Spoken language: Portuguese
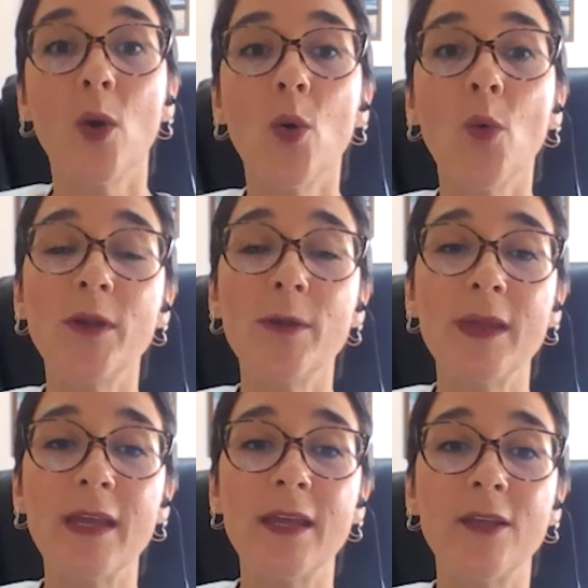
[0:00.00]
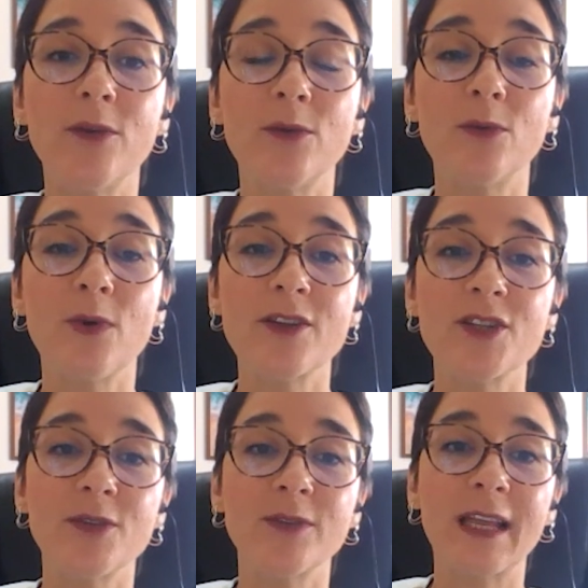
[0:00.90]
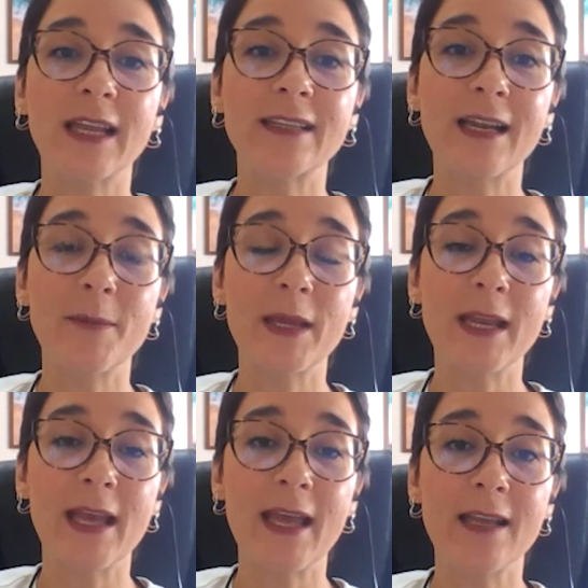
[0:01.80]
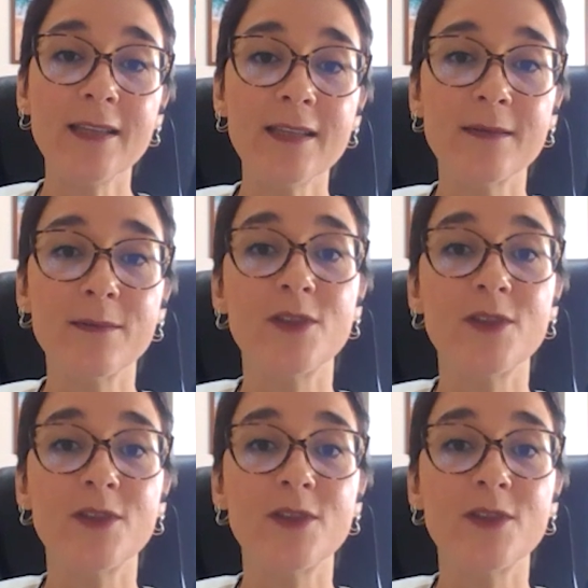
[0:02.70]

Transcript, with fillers: O primeiro, o artigo da Natália Meirelles,